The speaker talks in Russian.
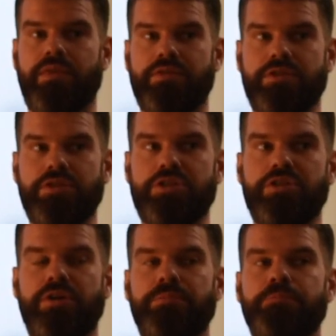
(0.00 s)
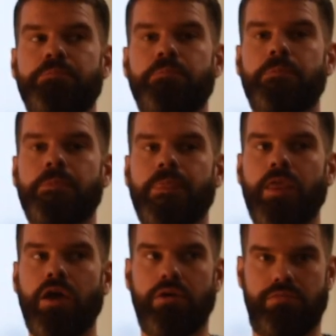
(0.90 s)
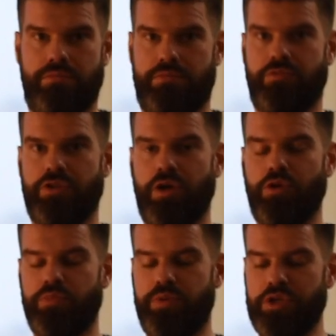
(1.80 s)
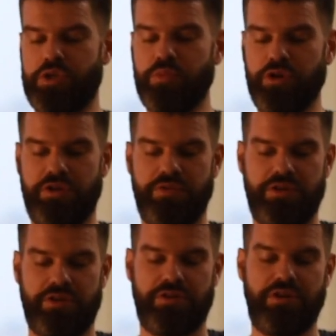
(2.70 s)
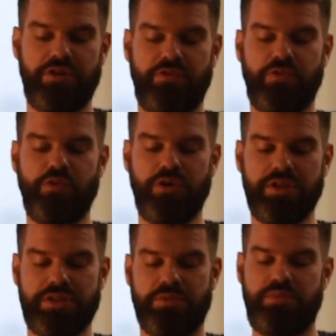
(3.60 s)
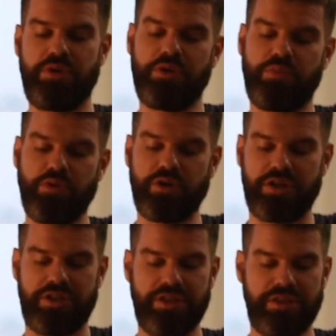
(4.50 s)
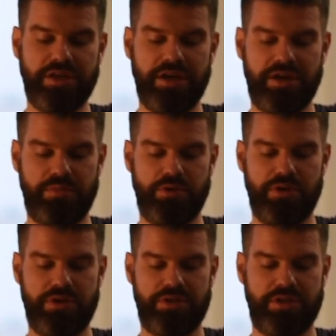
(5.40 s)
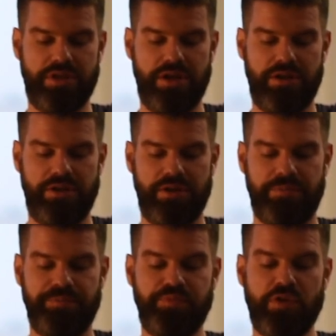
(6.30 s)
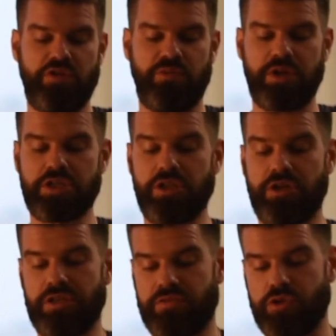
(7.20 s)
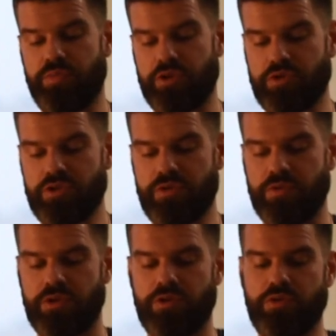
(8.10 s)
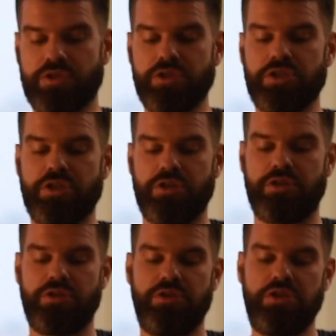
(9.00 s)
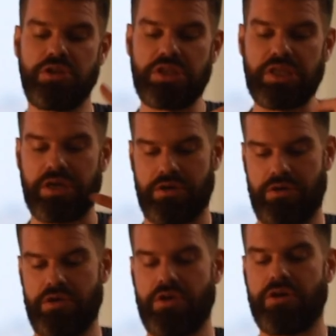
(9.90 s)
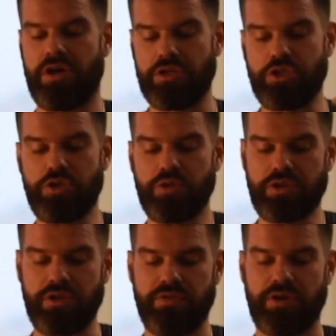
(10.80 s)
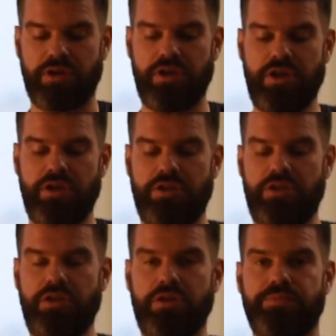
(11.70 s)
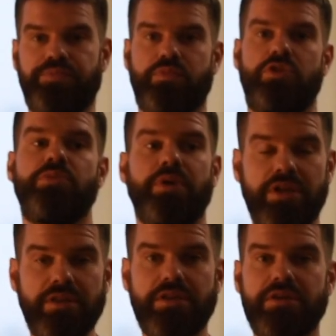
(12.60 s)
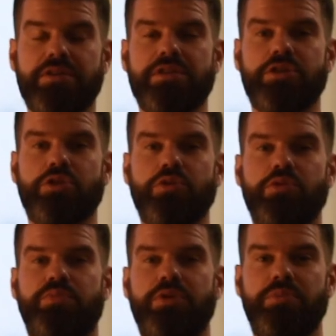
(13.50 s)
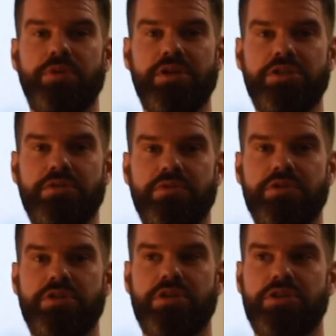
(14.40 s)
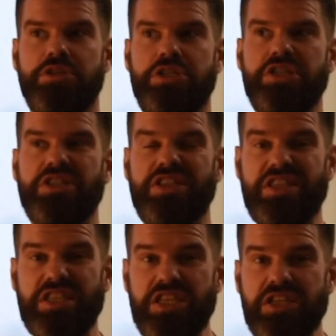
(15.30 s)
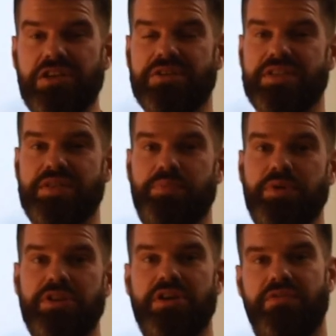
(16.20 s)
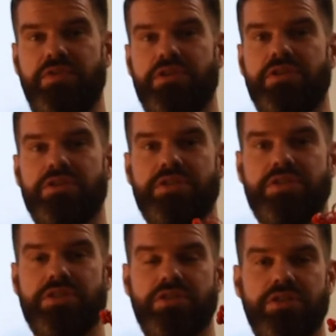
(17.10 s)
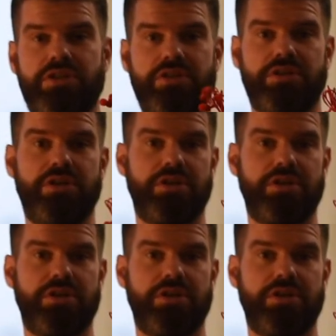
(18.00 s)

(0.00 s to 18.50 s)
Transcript: слышно вот такое причмокивание в голоса, переборы гитары более детальные. В маршалах это все присутствует, но слышно не так отчетливо и непонятно, за что переплачивать четыре с половиной цены